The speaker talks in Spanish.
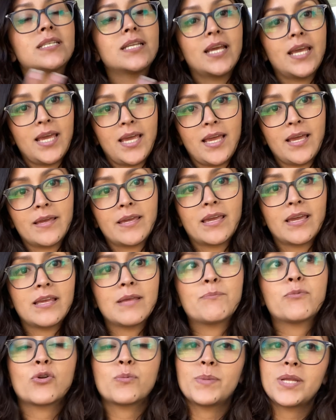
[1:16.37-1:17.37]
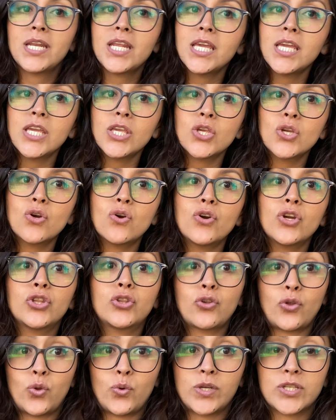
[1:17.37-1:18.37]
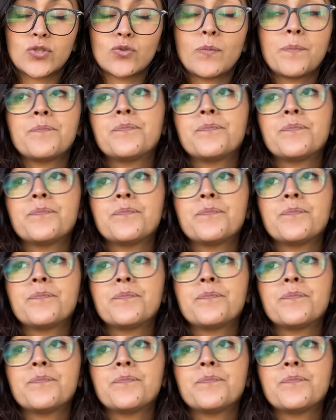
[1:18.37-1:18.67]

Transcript: eh, que ir por mi niño y todo eso.